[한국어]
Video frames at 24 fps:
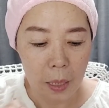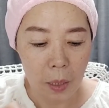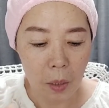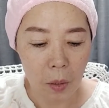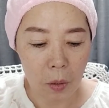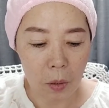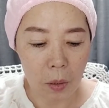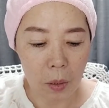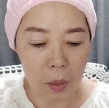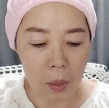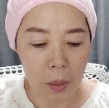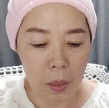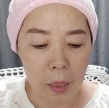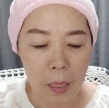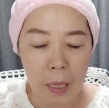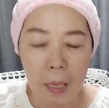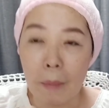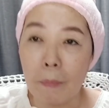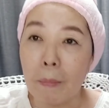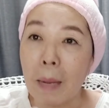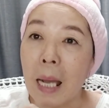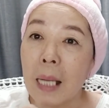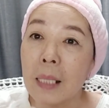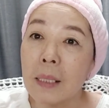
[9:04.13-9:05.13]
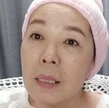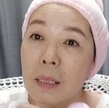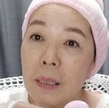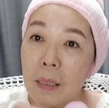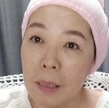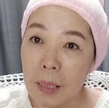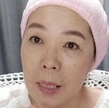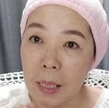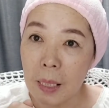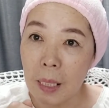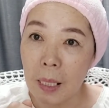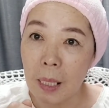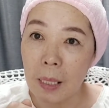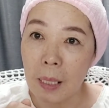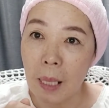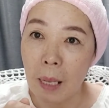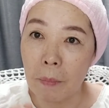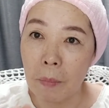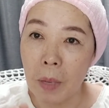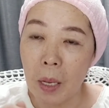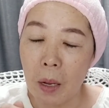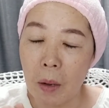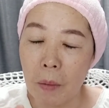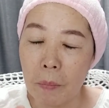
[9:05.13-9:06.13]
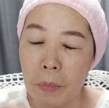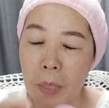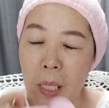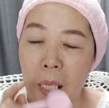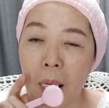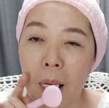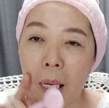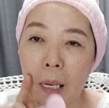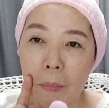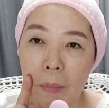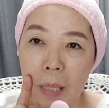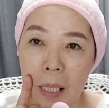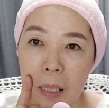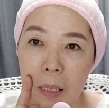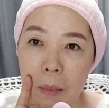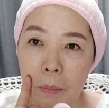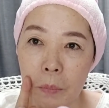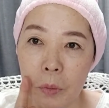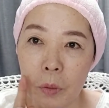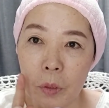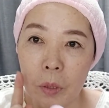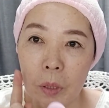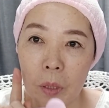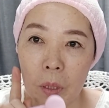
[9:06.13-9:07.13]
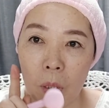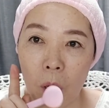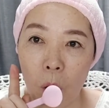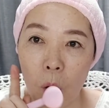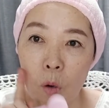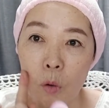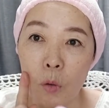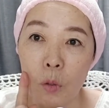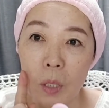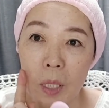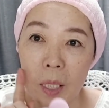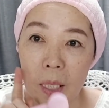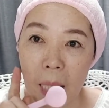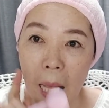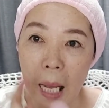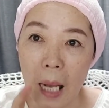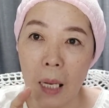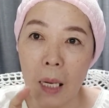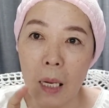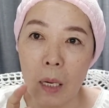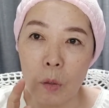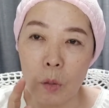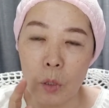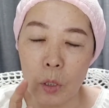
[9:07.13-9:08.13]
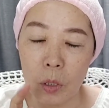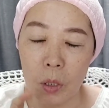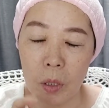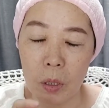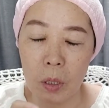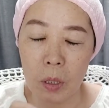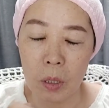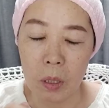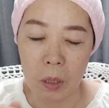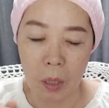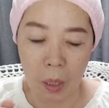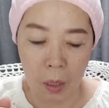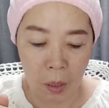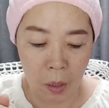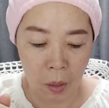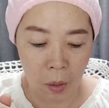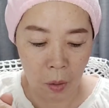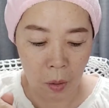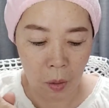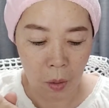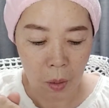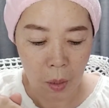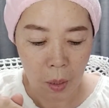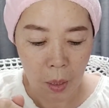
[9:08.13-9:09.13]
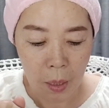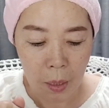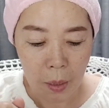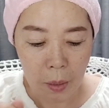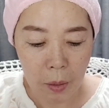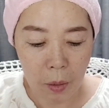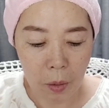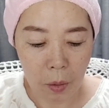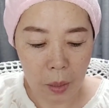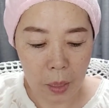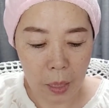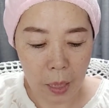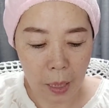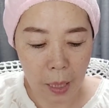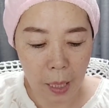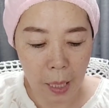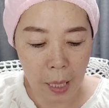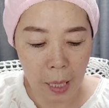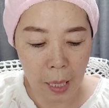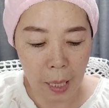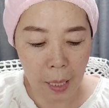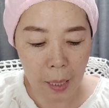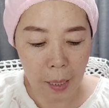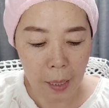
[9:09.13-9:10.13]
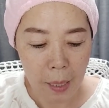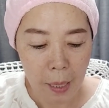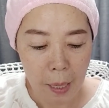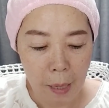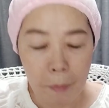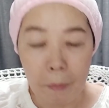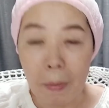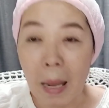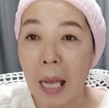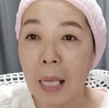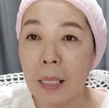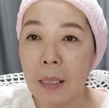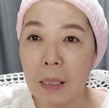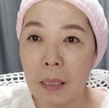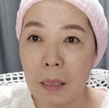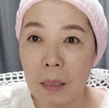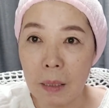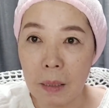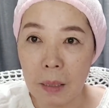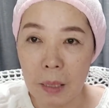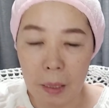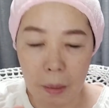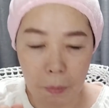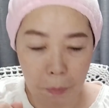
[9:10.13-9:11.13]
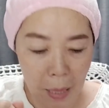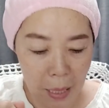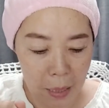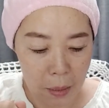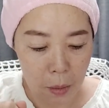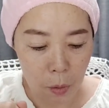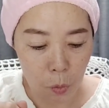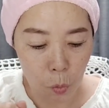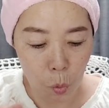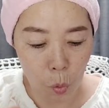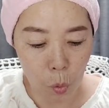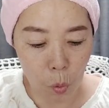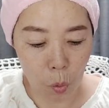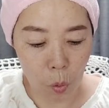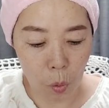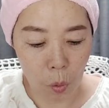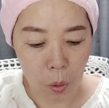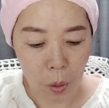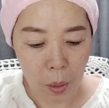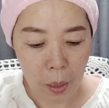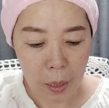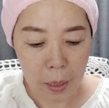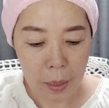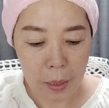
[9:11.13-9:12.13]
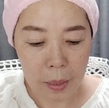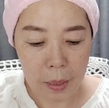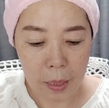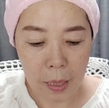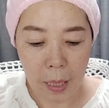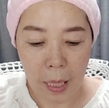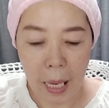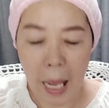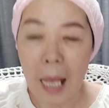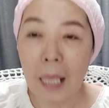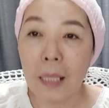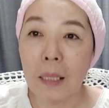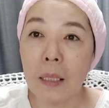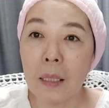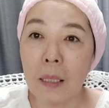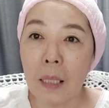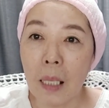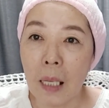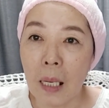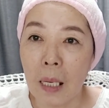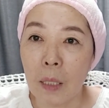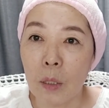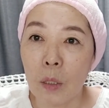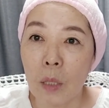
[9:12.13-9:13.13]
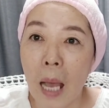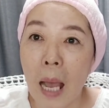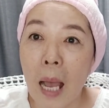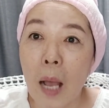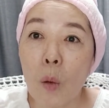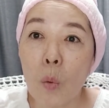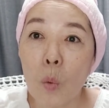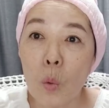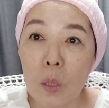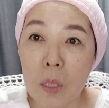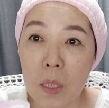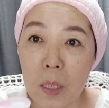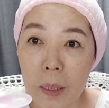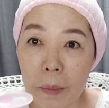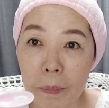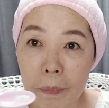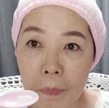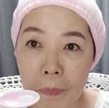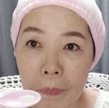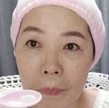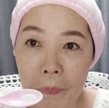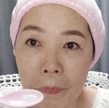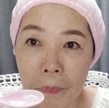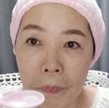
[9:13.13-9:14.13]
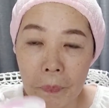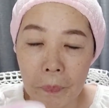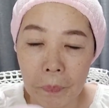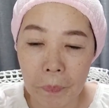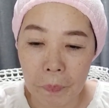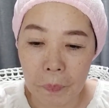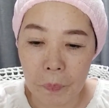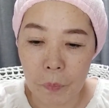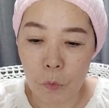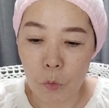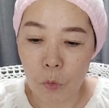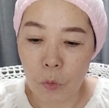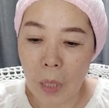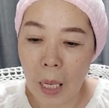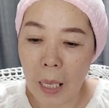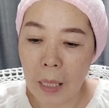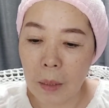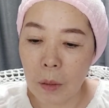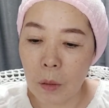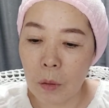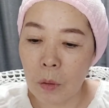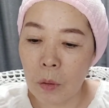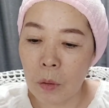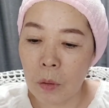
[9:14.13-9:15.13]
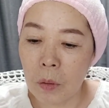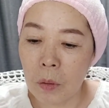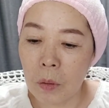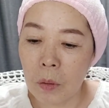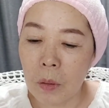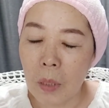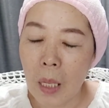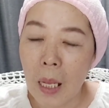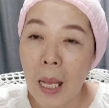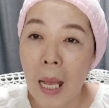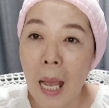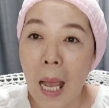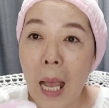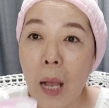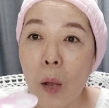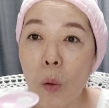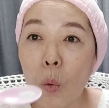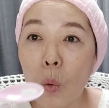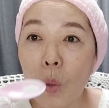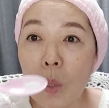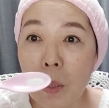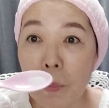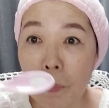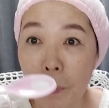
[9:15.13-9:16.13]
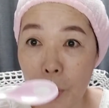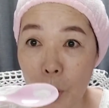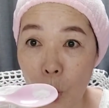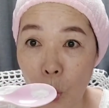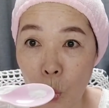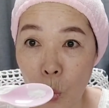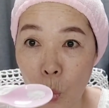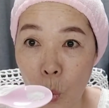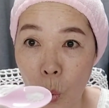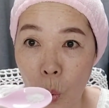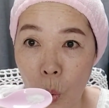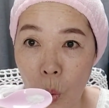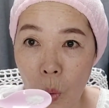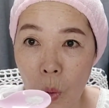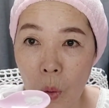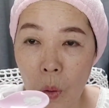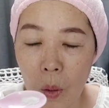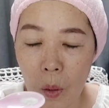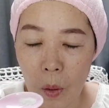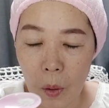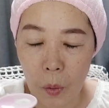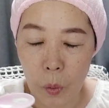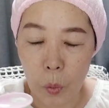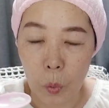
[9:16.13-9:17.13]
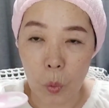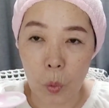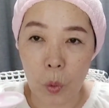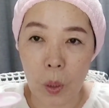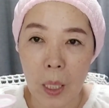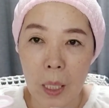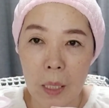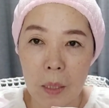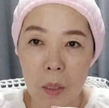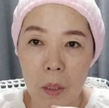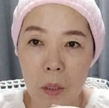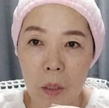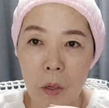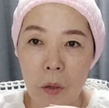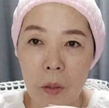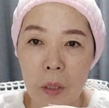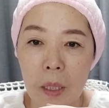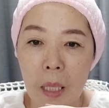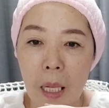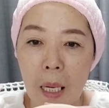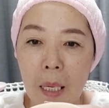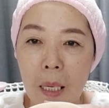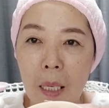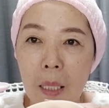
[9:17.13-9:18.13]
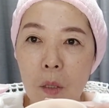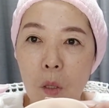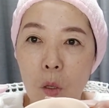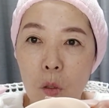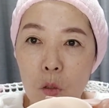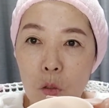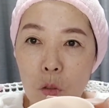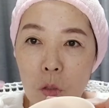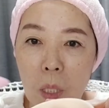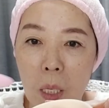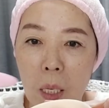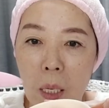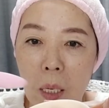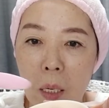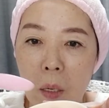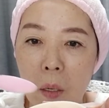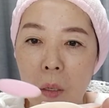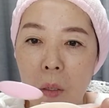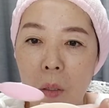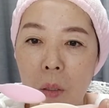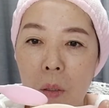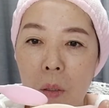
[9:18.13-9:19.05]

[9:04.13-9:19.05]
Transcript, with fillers: 이거를 많이 넣으시게 되면 민감하신 분들은 얼굴이 따가울 수 있어요. 그러니까 많이 넣지 마시고 이제 한, 한 꼬집? 한, 한 꼬집 정도 요렇게 해서 여기다가 넣어주세요.